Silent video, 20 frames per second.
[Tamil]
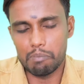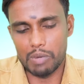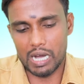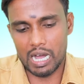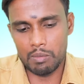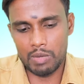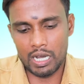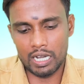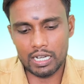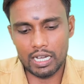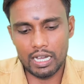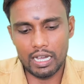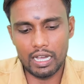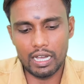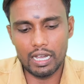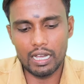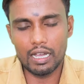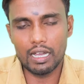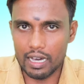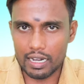பாமக
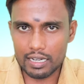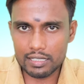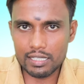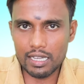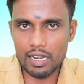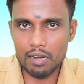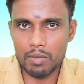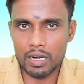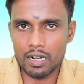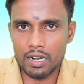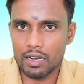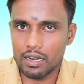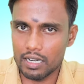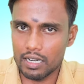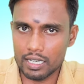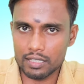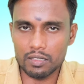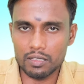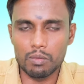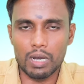அரசியல் மாநாடு
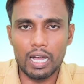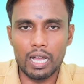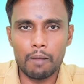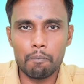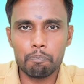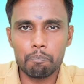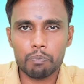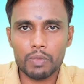நடத்துமா